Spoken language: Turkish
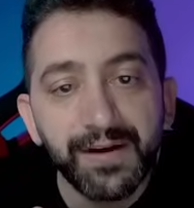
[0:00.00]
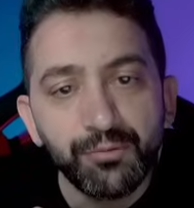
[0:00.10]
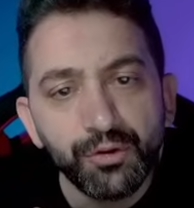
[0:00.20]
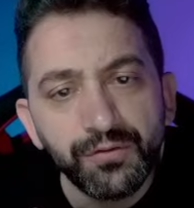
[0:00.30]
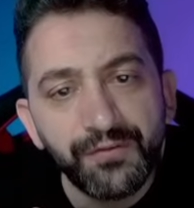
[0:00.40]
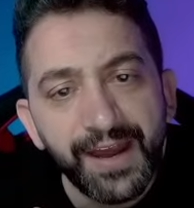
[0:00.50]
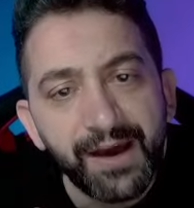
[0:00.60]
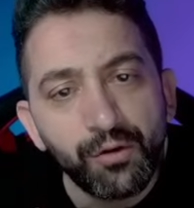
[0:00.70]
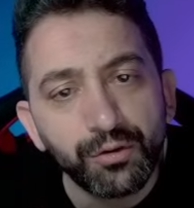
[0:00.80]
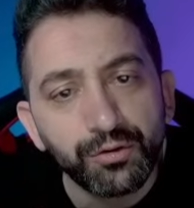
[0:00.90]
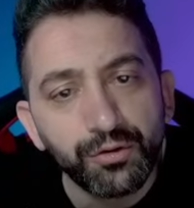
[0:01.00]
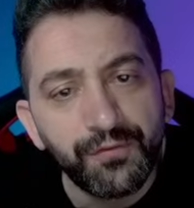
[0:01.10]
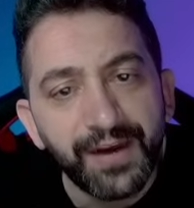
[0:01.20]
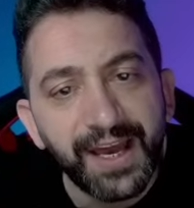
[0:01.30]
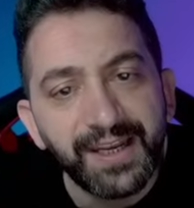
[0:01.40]
Ve bunun v
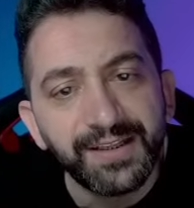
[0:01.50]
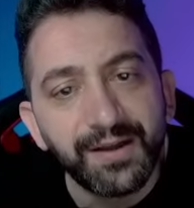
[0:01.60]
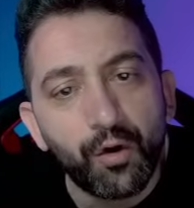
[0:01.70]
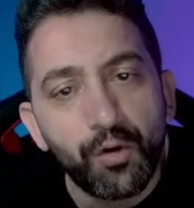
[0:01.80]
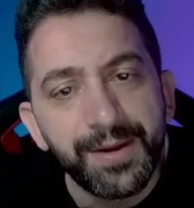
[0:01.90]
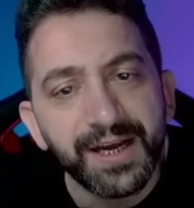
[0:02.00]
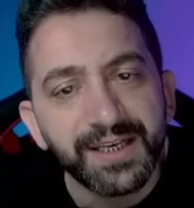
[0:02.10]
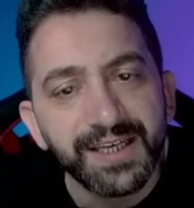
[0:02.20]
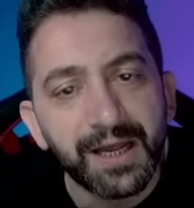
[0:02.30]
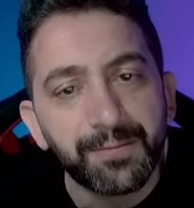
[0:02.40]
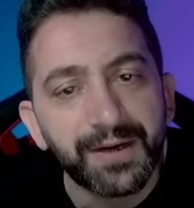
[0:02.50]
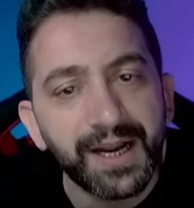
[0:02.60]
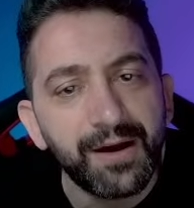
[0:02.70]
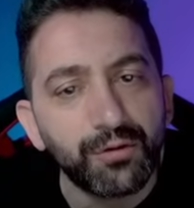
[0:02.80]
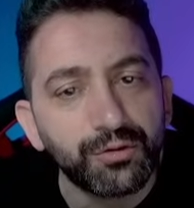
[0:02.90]
olduğunu, v'nin de omega
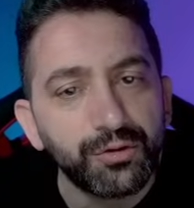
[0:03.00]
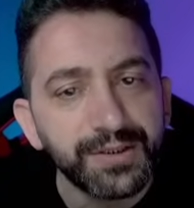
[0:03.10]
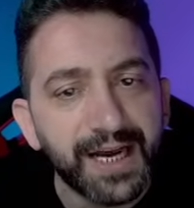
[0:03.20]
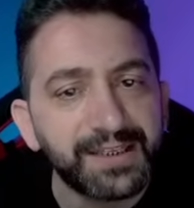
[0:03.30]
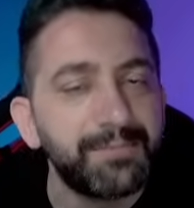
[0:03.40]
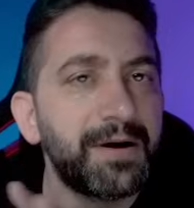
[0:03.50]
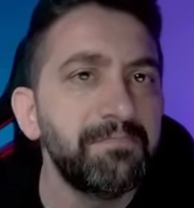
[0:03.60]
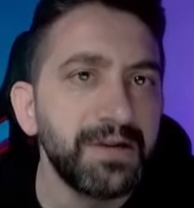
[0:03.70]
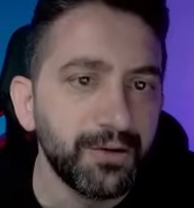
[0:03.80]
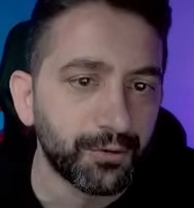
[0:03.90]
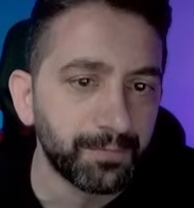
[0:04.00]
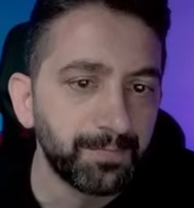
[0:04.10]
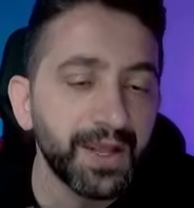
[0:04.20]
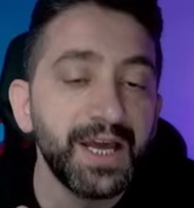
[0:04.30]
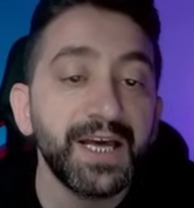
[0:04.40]
çarpı r olduğunu zaten ben
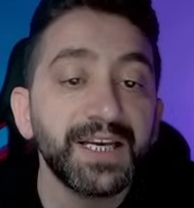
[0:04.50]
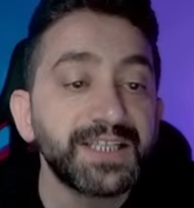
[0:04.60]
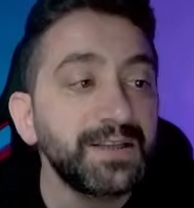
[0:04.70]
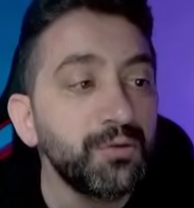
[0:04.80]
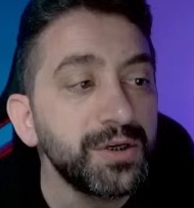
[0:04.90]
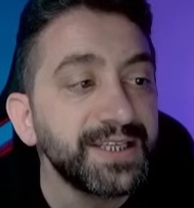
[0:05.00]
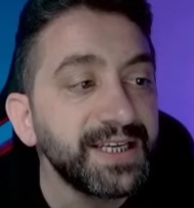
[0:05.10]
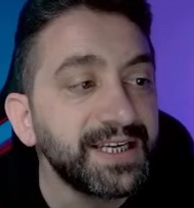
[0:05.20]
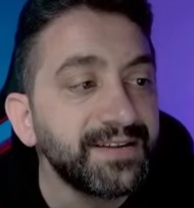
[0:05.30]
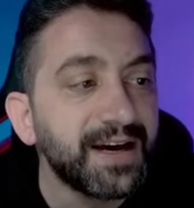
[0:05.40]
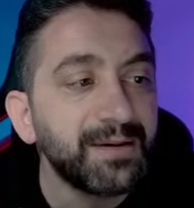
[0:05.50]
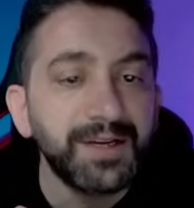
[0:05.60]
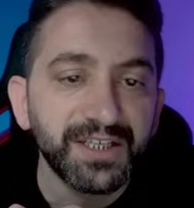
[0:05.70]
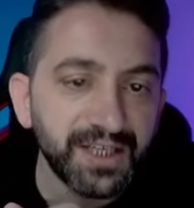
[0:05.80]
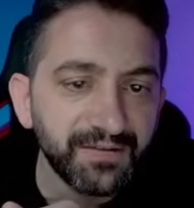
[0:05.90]
biliyorum. Şimdi bu hızın iki
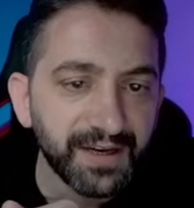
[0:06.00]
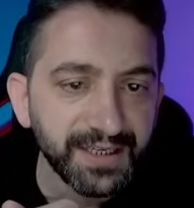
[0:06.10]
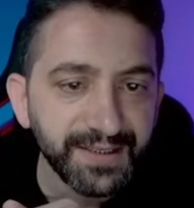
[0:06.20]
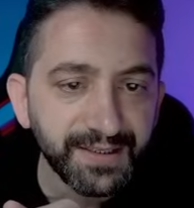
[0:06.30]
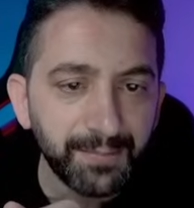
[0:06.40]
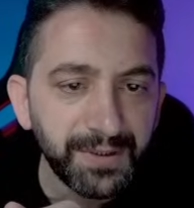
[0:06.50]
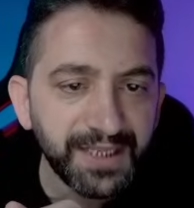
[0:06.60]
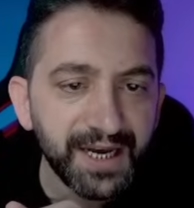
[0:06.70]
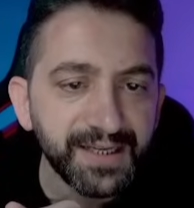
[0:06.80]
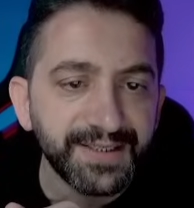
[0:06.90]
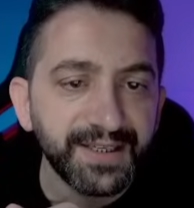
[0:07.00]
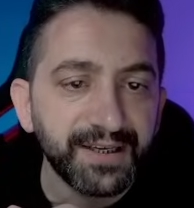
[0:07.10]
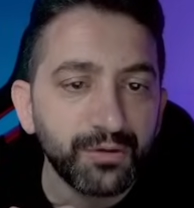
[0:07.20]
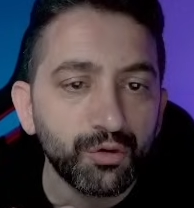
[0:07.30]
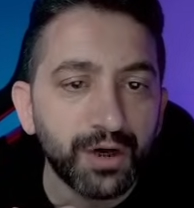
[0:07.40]
tane bileşeni var aslında. Bir
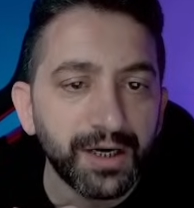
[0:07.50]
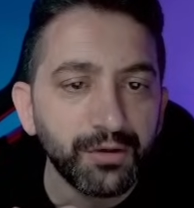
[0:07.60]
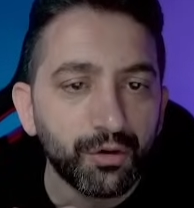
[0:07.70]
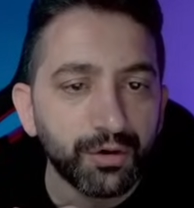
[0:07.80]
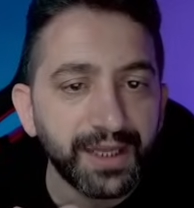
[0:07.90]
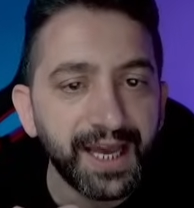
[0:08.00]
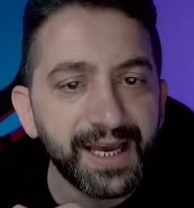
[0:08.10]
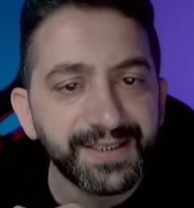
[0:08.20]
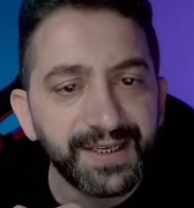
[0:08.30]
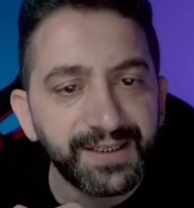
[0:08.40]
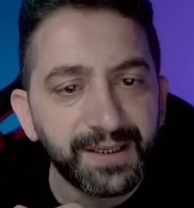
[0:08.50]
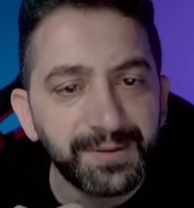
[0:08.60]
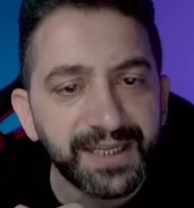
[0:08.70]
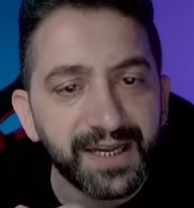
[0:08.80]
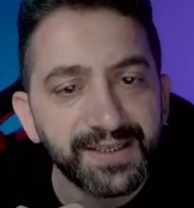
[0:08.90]
tanesi yukarı doğru y
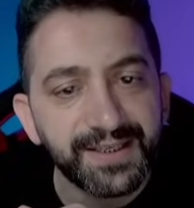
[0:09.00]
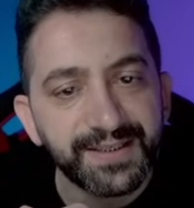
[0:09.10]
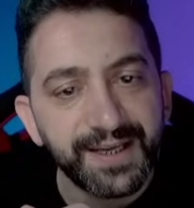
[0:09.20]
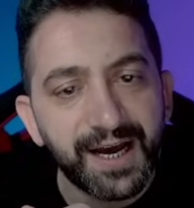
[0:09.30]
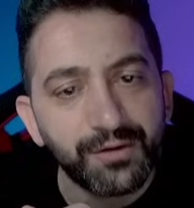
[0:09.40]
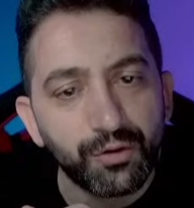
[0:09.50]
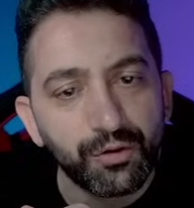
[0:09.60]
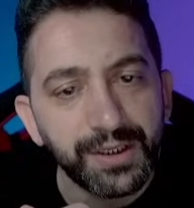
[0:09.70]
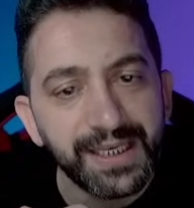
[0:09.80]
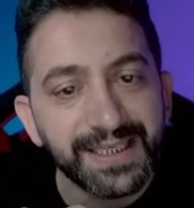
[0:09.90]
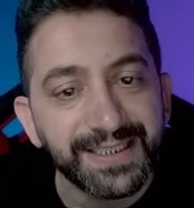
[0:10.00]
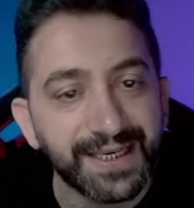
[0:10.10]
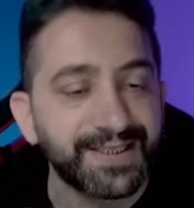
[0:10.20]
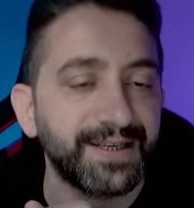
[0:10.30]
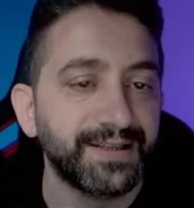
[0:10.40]
ekseninde bir tanesi de sağa doğru
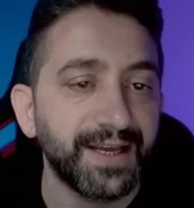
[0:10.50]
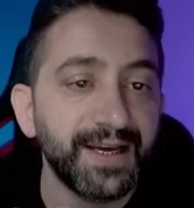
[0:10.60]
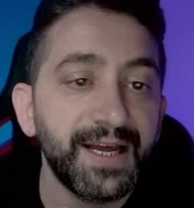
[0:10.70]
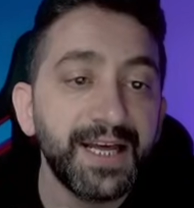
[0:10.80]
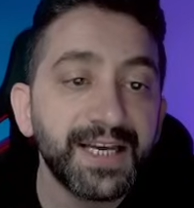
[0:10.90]
x ekseninde.